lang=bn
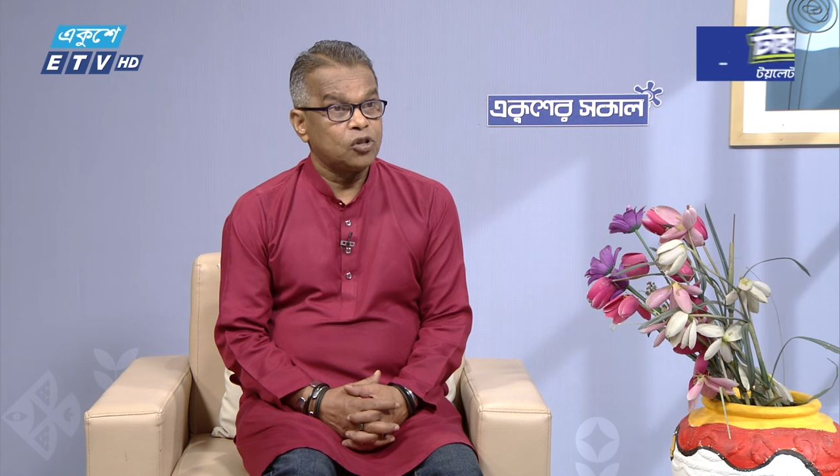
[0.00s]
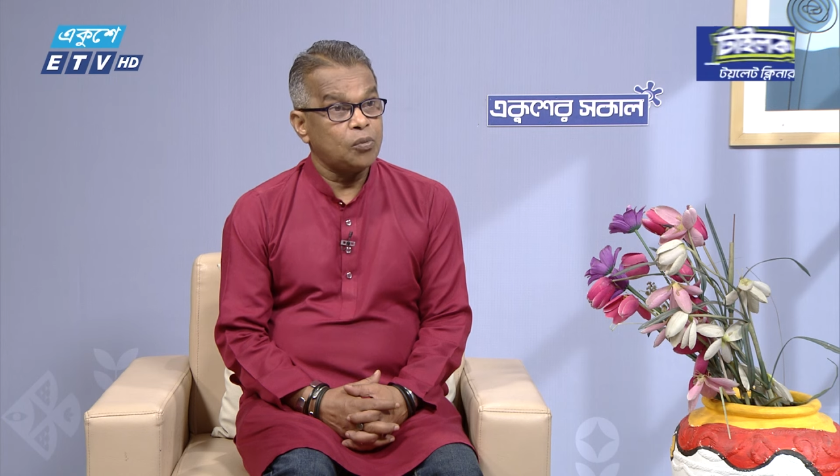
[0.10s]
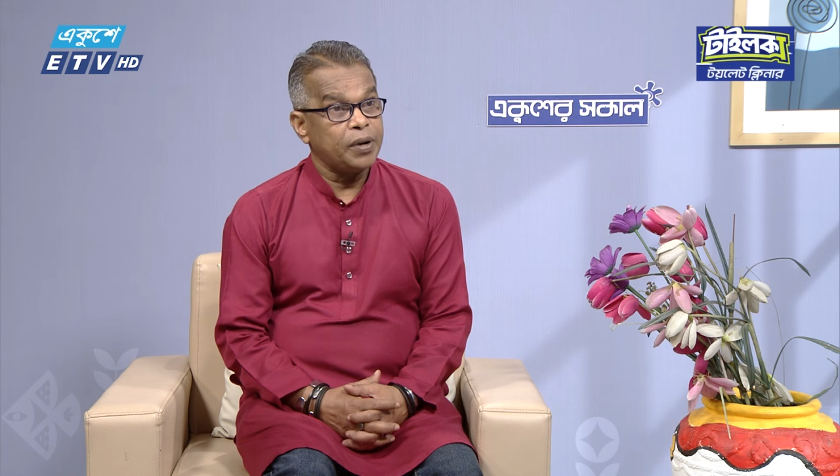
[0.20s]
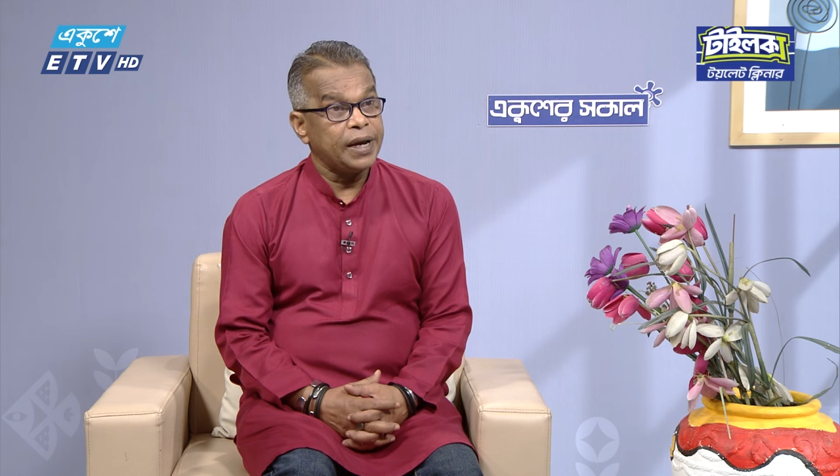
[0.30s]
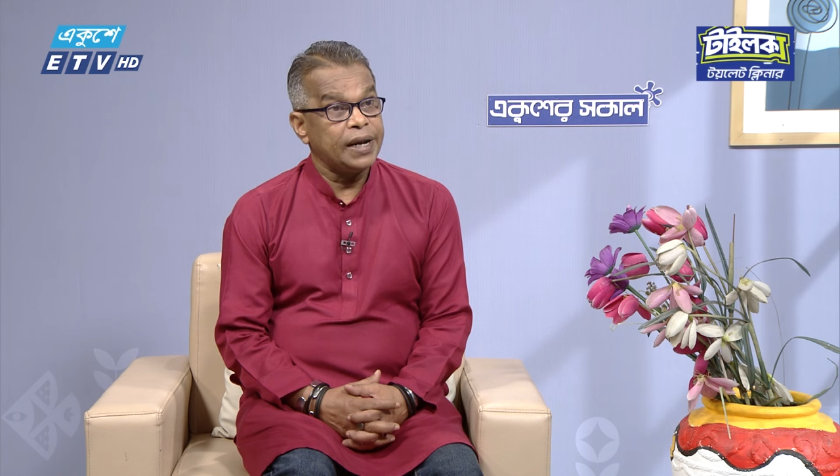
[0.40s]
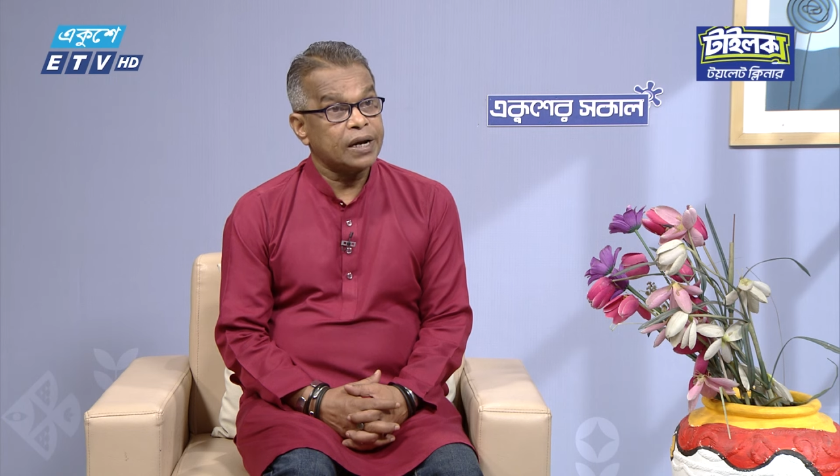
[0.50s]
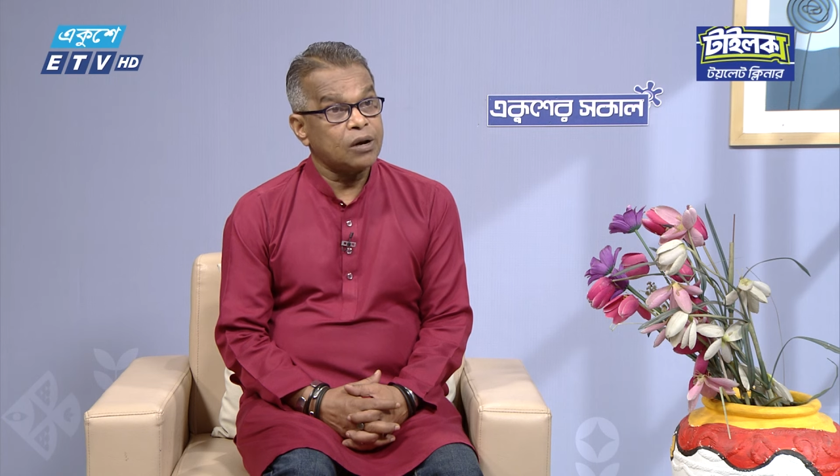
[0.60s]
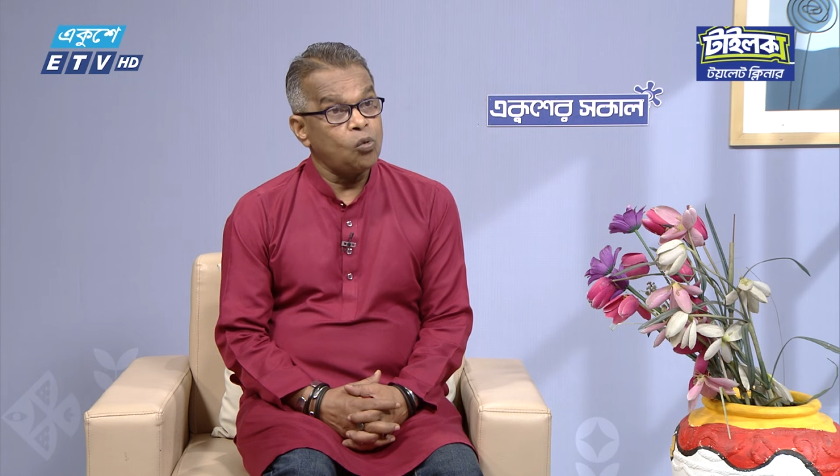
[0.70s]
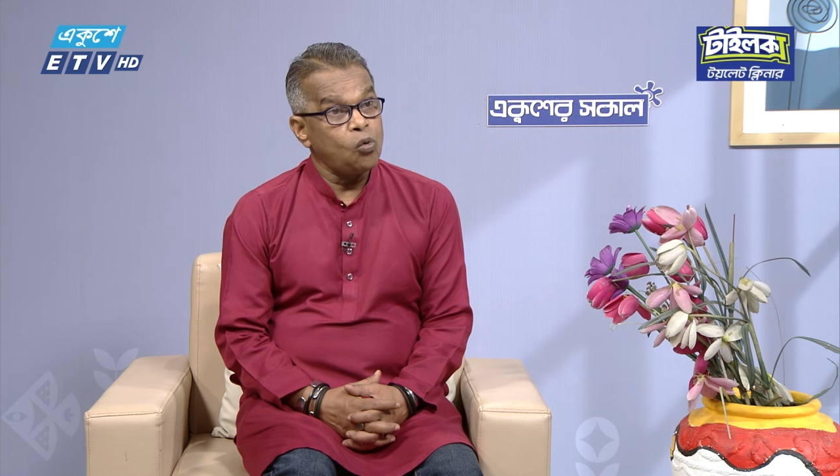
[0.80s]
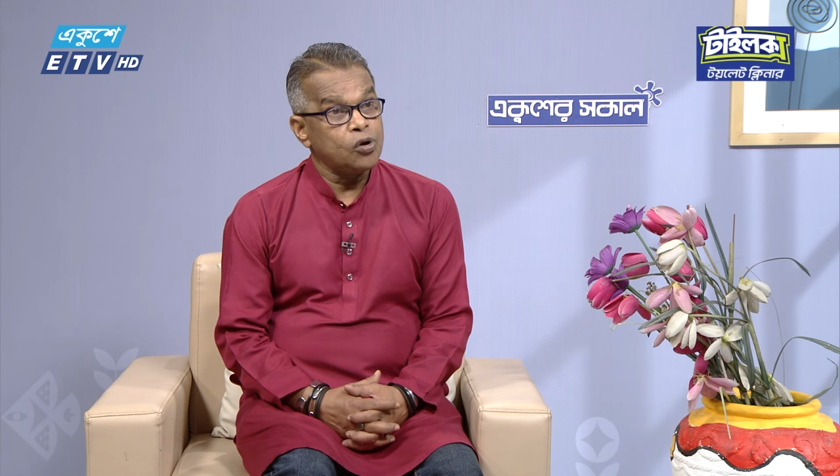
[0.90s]
তবে এর
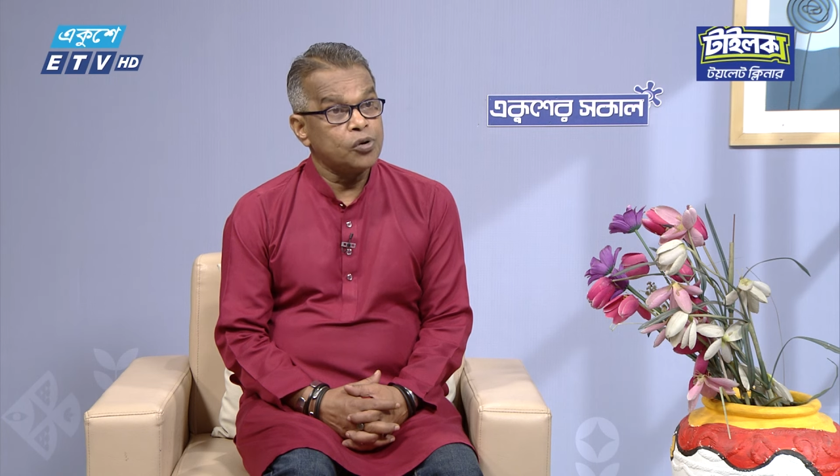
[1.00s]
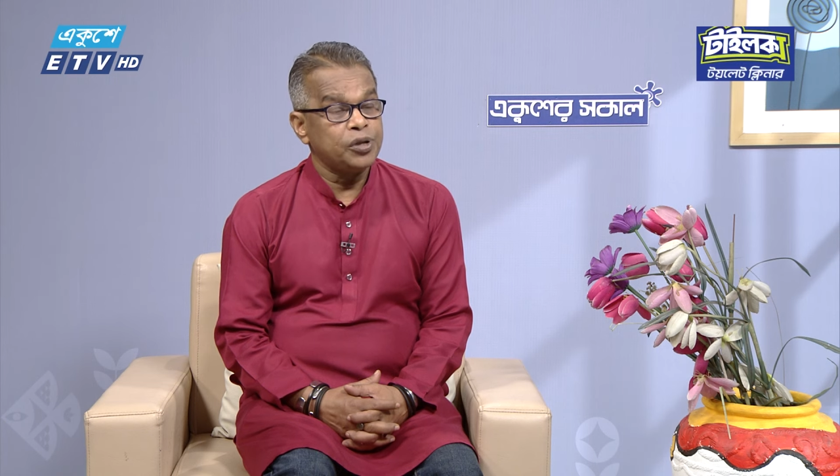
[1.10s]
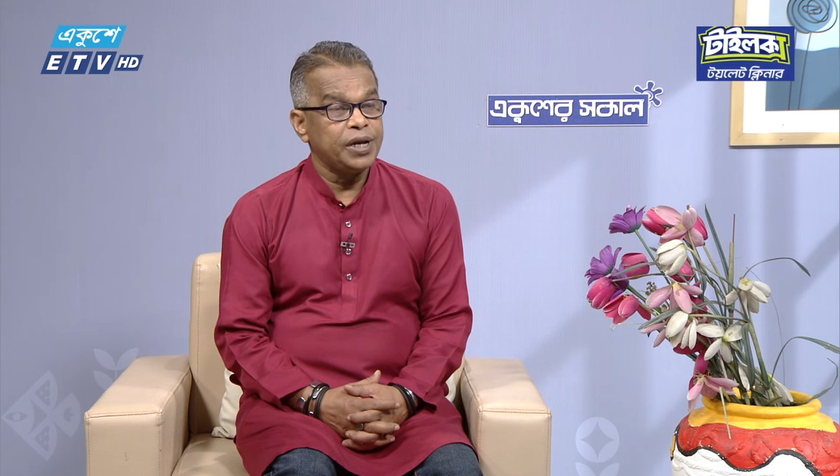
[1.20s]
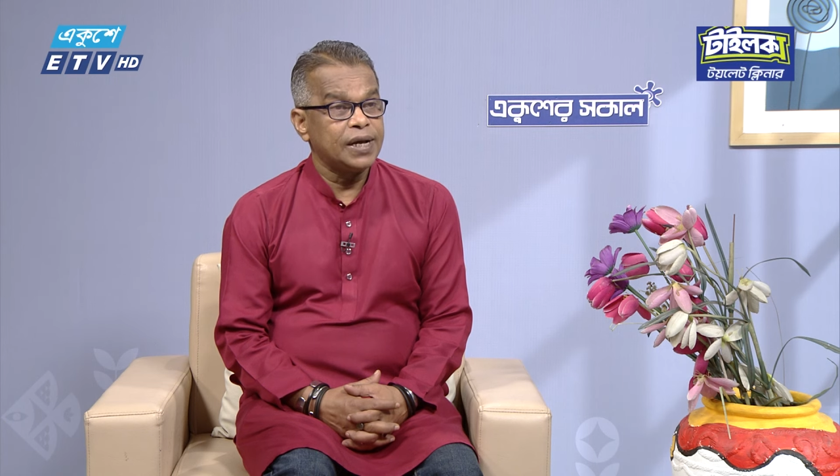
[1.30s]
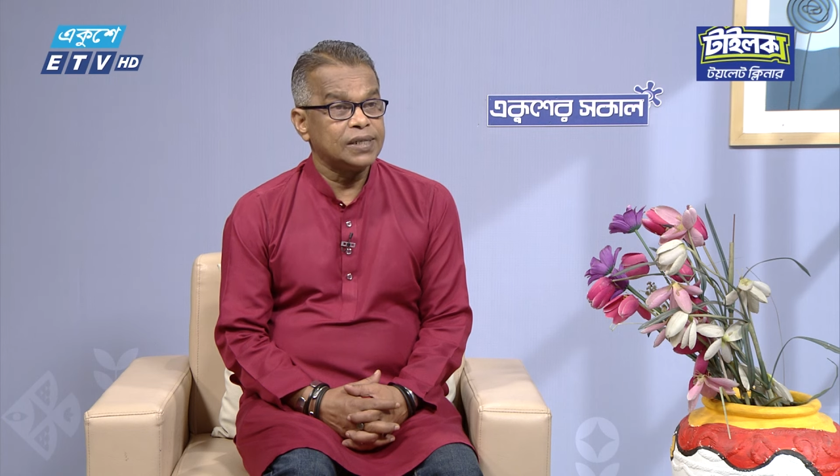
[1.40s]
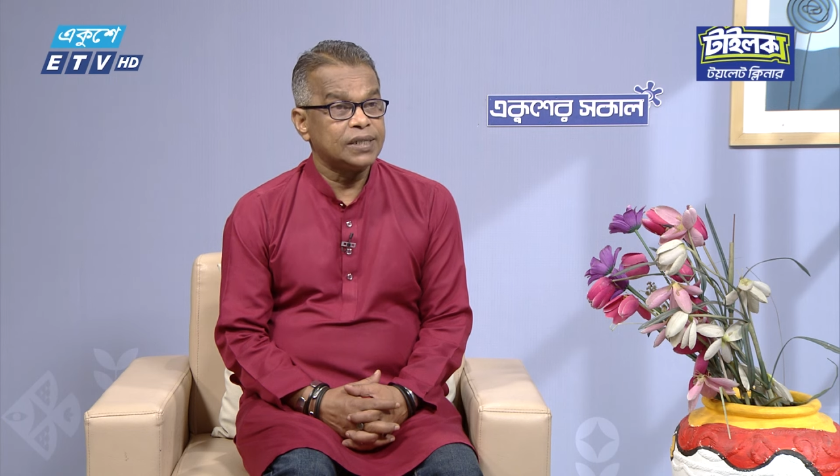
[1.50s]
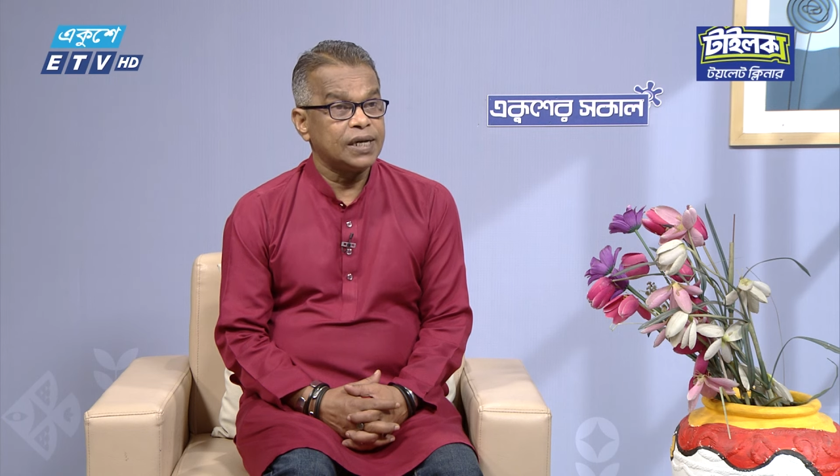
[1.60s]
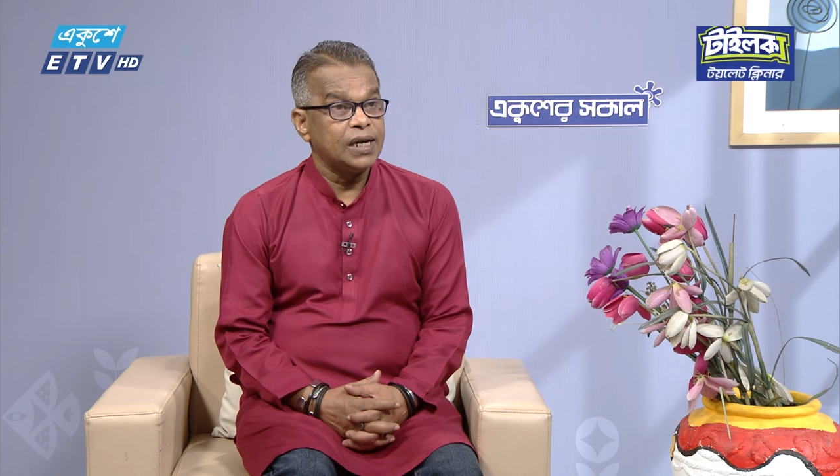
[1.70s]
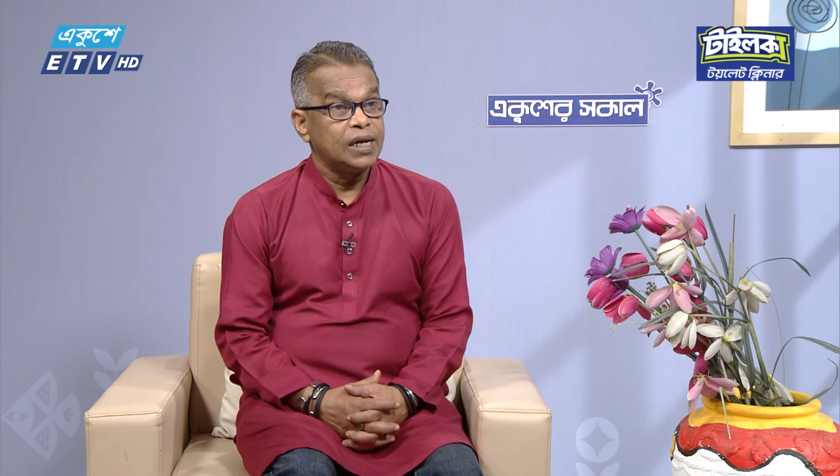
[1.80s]
একটা উল্টো দিক আছে